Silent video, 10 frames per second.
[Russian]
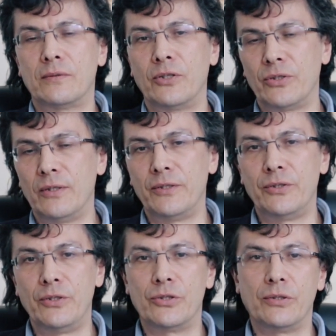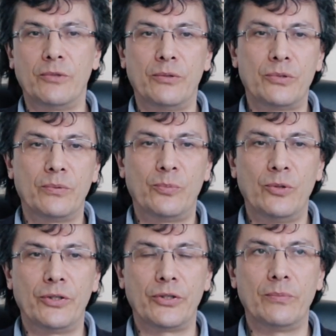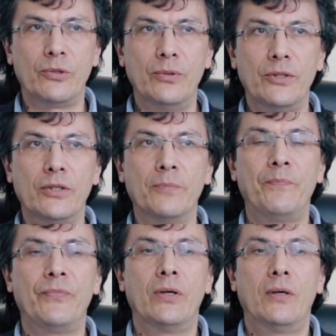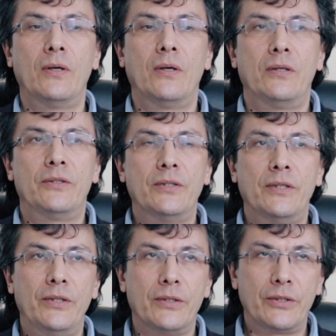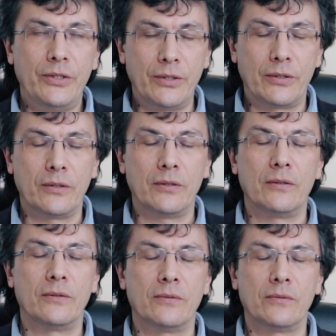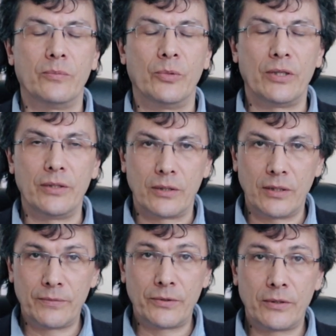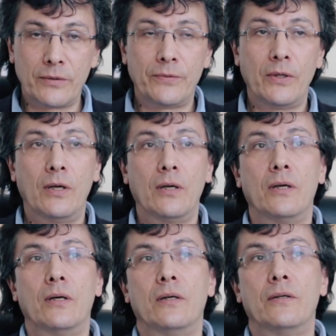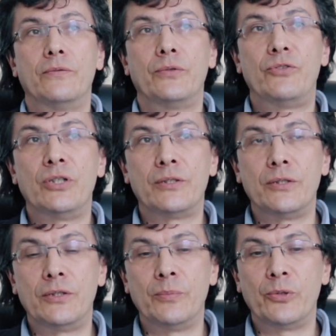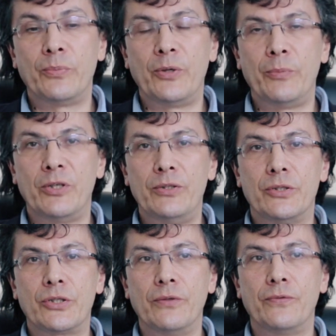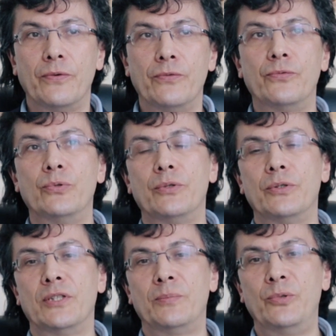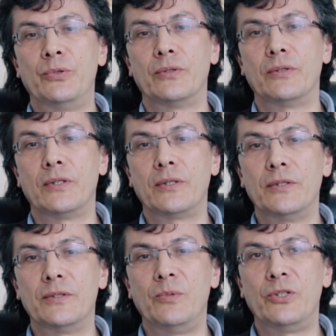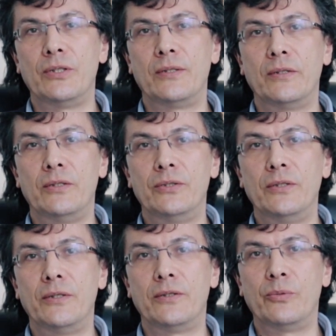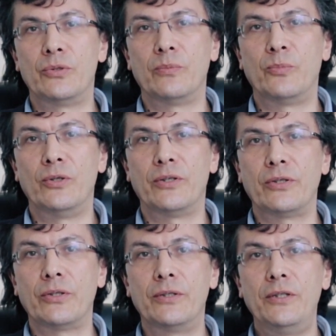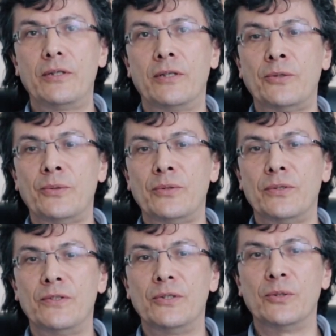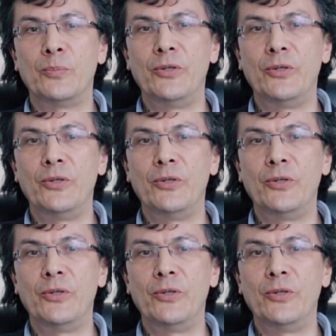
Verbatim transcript: к англоязычным научно-популярным роликам, издание книг молодых авторов – а вот в частности, по, при поддержке фонда запущена такая замечательная серия научно-популярных книг, которая называется